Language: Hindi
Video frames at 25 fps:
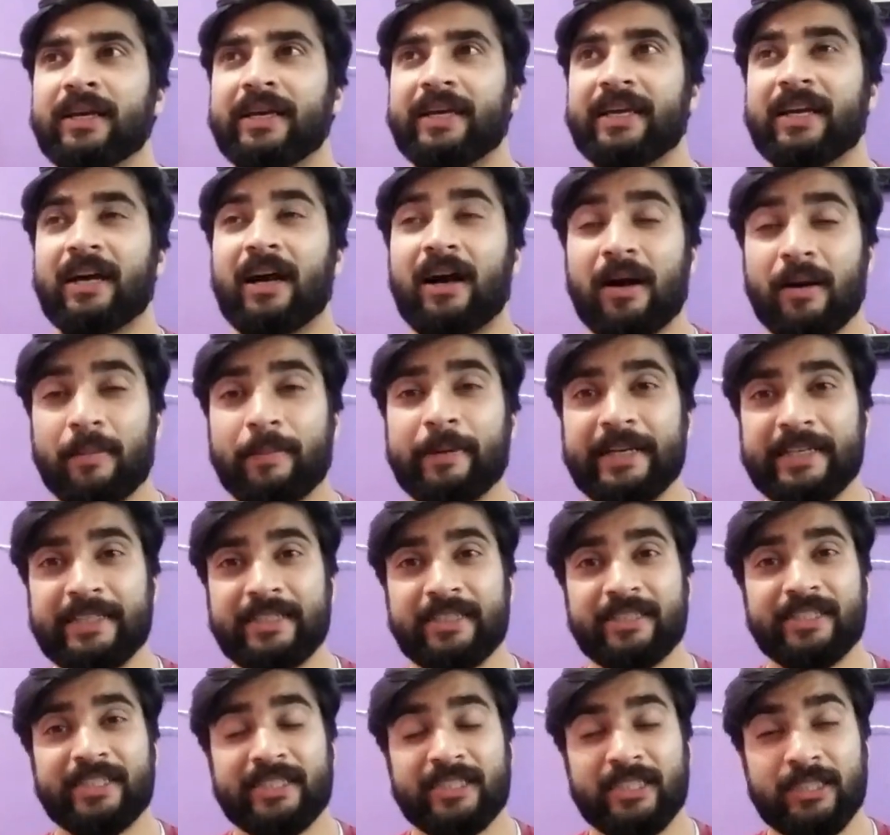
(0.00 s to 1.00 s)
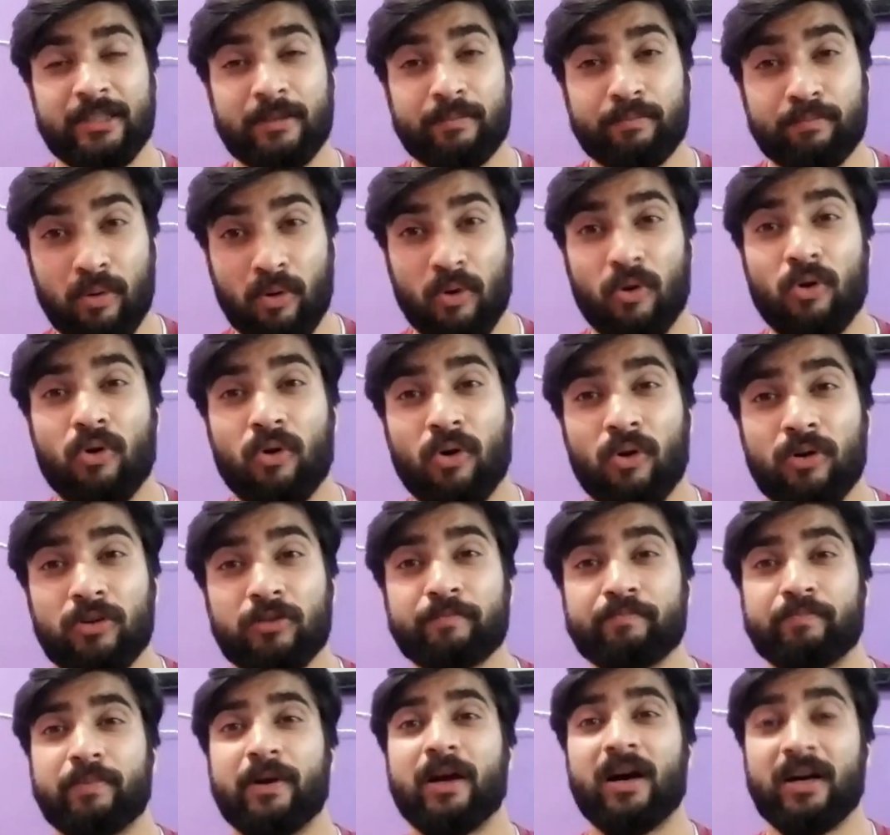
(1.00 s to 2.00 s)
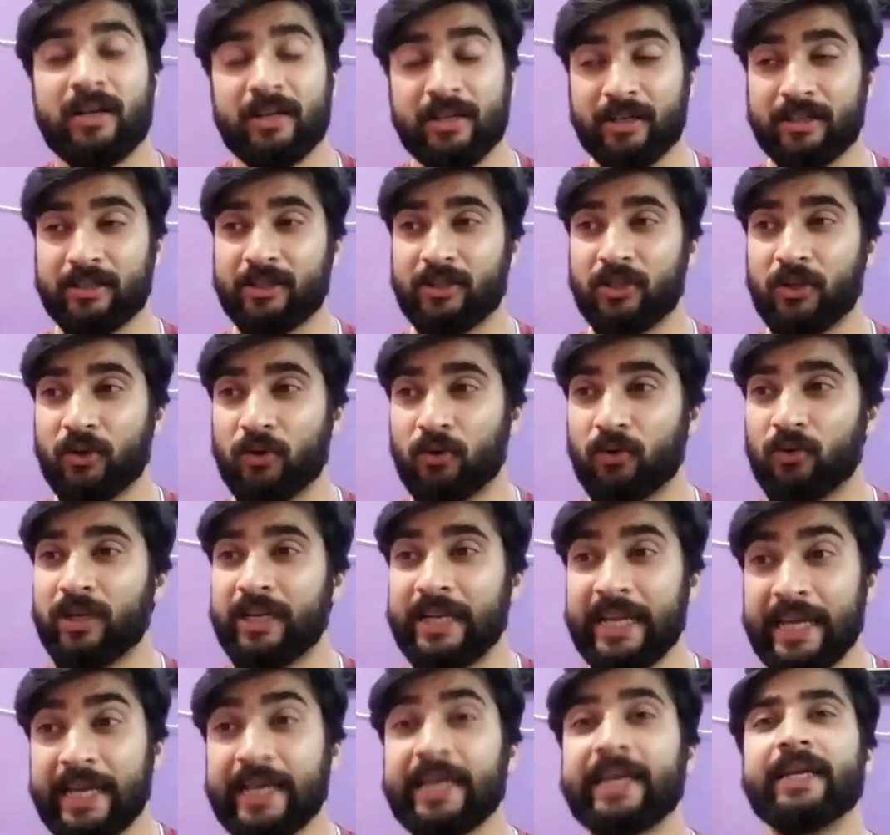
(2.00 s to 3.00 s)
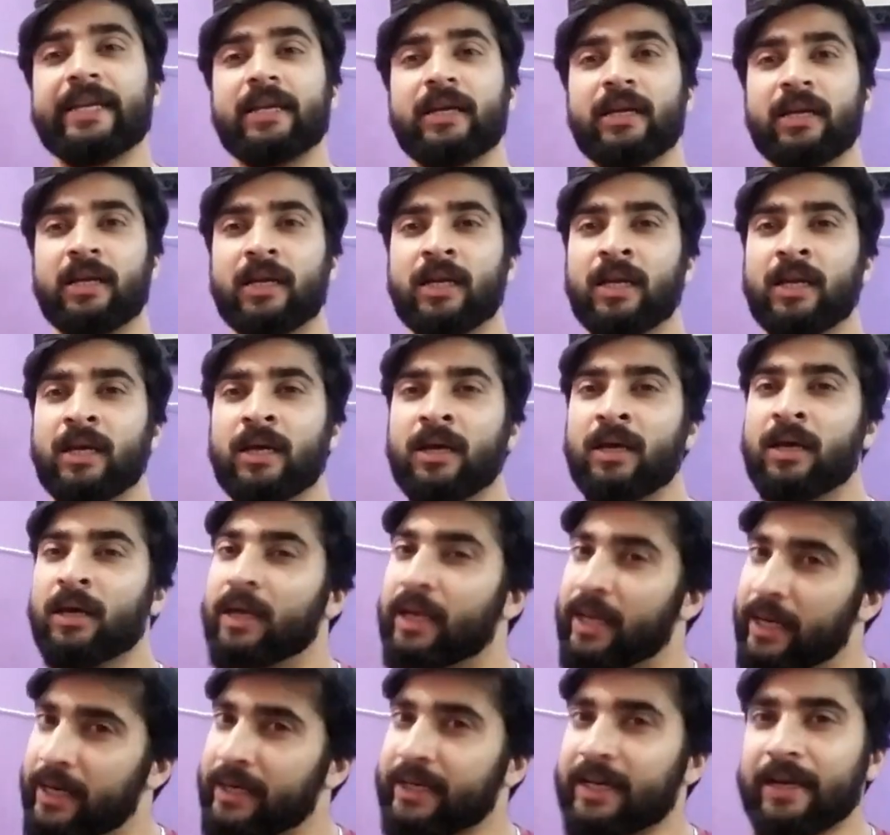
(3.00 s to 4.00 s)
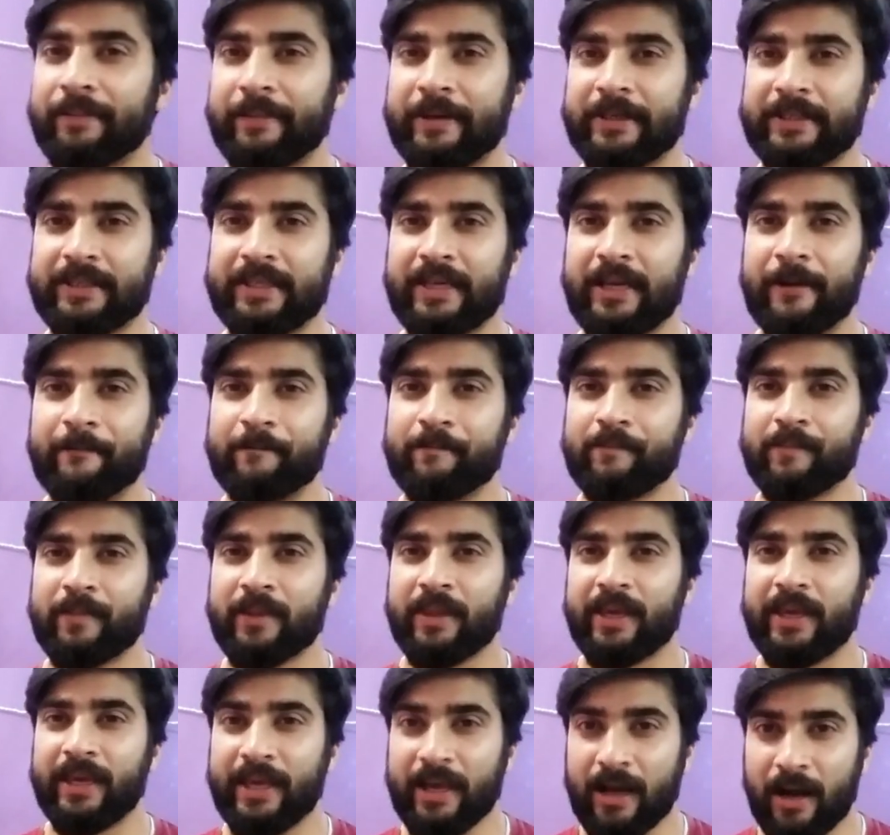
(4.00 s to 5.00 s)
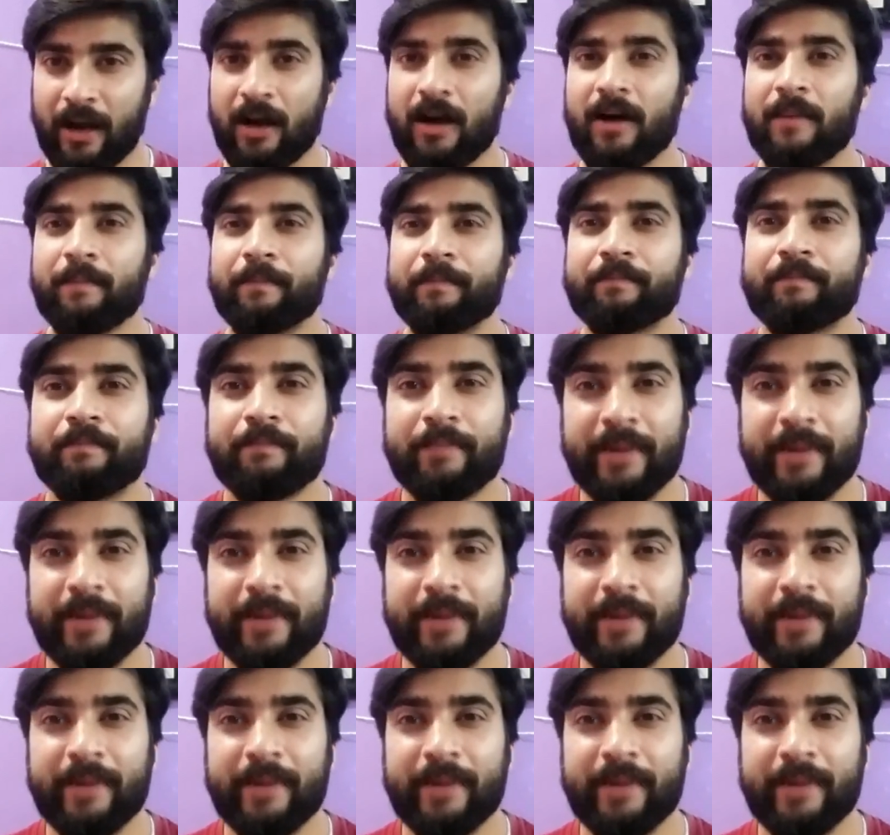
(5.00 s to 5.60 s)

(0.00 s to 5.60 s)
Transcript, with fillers: कि आप किसी चीज़ से बहुत प्यार करते हो लेकिन एक टाइम आता है कि आप